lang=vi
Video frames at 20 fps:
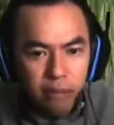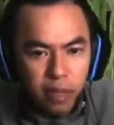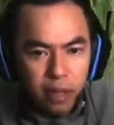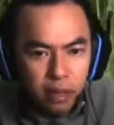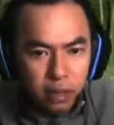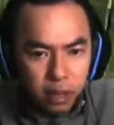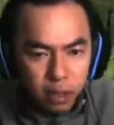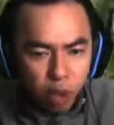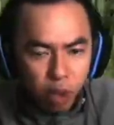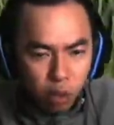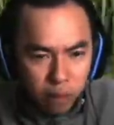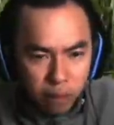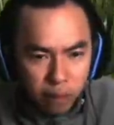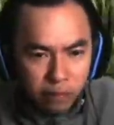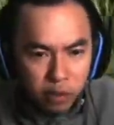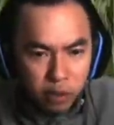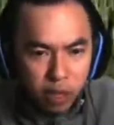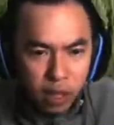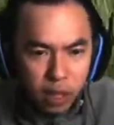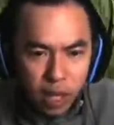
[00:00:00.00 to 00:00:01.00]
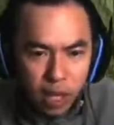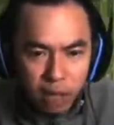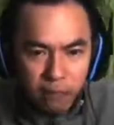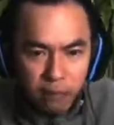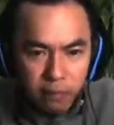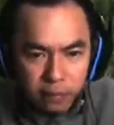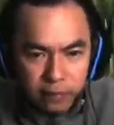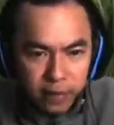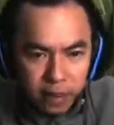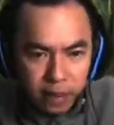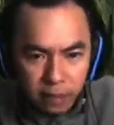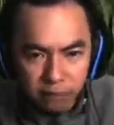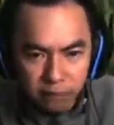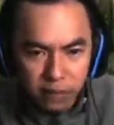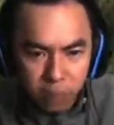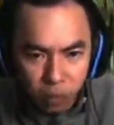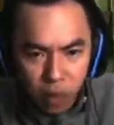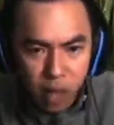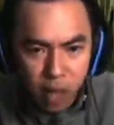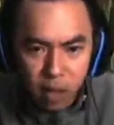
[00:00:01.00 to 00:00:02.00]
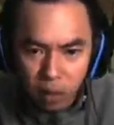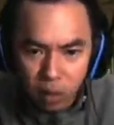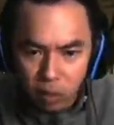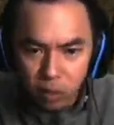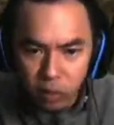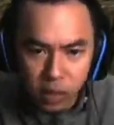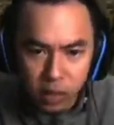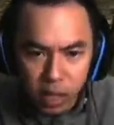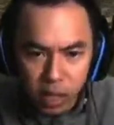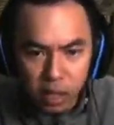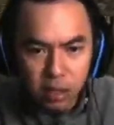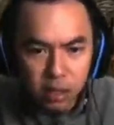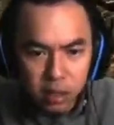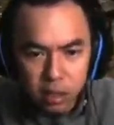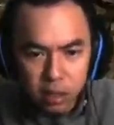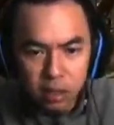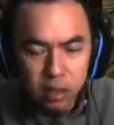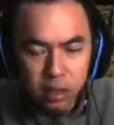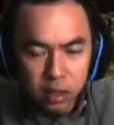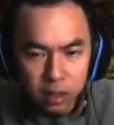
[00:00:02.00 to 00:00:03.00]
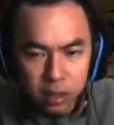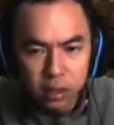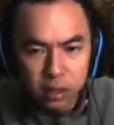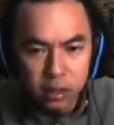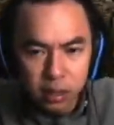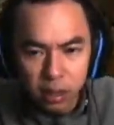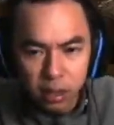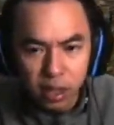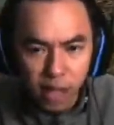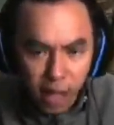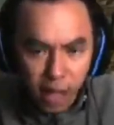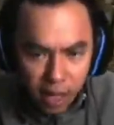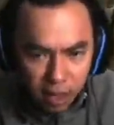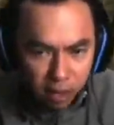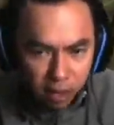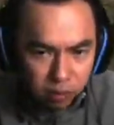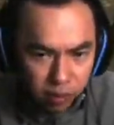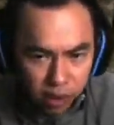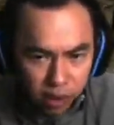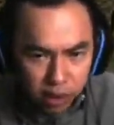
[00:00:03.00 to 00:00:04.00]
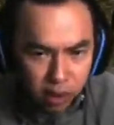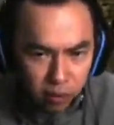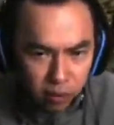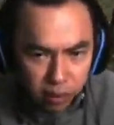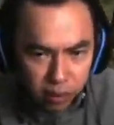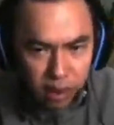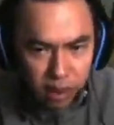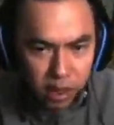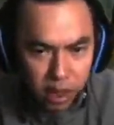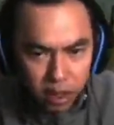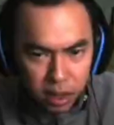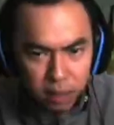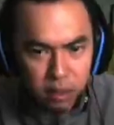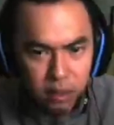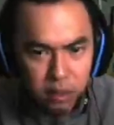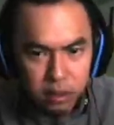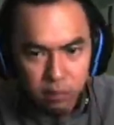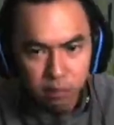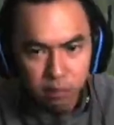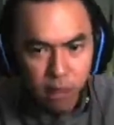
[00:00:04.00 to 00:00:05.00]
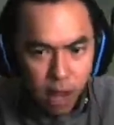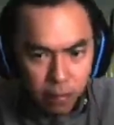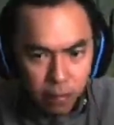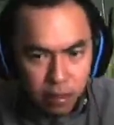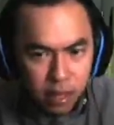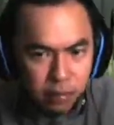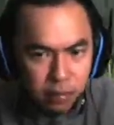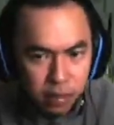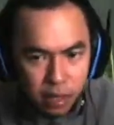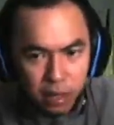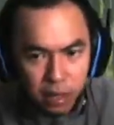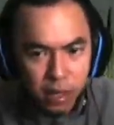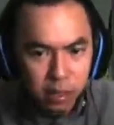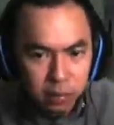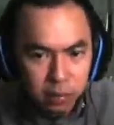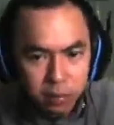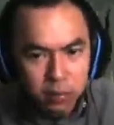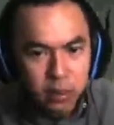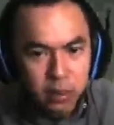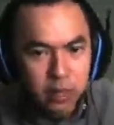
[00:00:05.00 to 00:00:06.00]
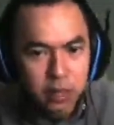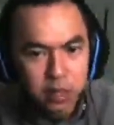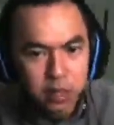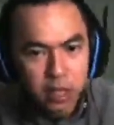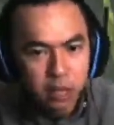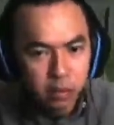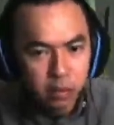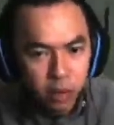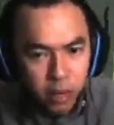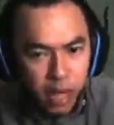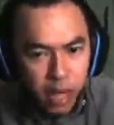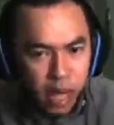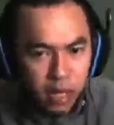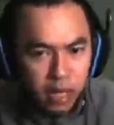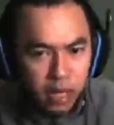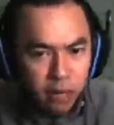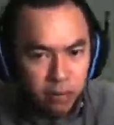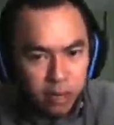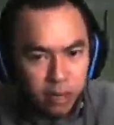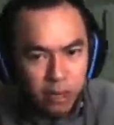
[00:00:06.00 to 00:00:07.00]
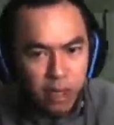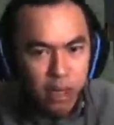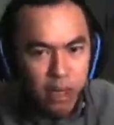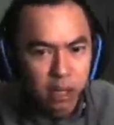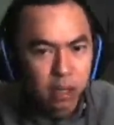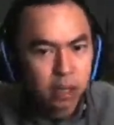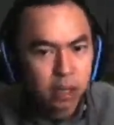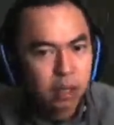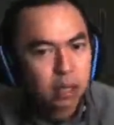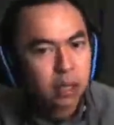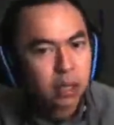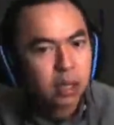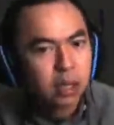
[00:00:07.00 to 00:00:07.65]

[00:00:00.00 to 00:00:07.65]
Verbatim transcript: Mấy fan đã từng đối mặt với chuyện này và mấy fan đã vượt qua rồi, ok. Nhưng kẻ như ông này không là gì hết. ba mươi năm kinh nghiệm, chơi một nghìn game kinh dị.